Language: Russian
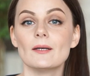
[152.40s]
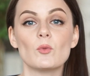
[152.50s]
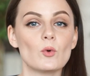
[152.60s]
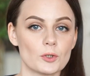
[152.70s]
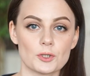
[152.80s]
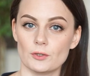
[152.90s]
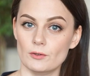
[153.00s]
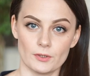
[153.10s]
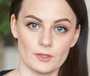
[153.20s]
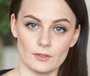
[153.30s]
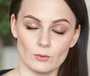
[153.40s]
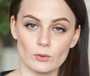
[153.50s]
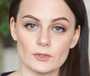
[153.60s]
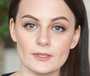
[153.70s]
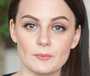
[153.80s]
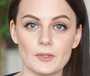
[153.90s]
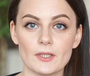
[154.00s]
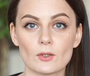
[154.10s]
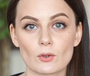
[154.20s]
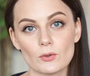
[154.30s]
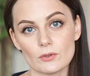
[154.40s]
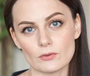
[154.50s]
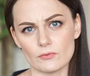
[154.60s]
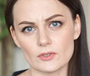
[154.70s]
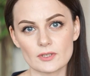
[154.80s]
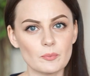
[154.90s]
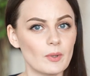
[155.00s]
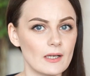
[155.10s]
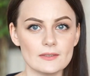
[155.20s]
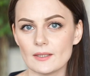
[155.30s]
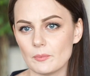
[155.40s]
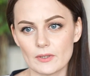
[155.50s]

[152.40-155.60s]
крем очень легкий, он не перекроет высыпание,